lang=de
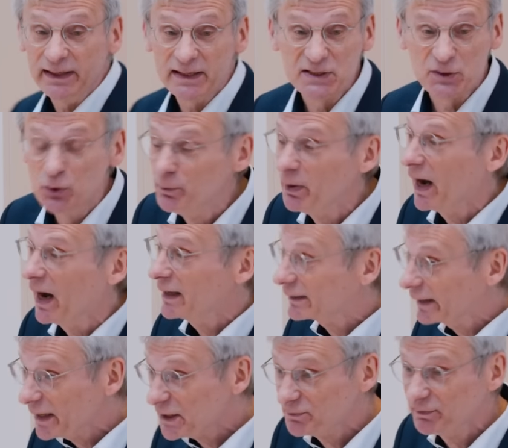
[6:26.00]
jetzt überall
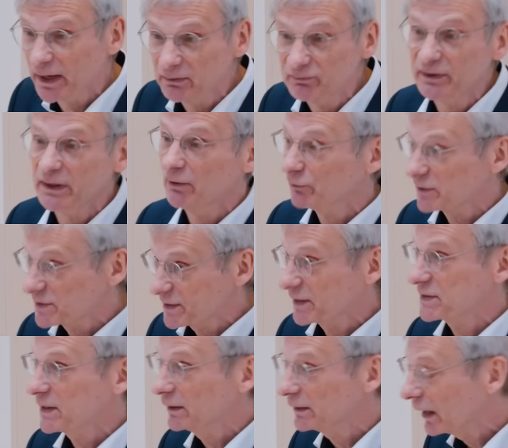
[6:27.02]
gleich wären, wie er vor sechs Jahren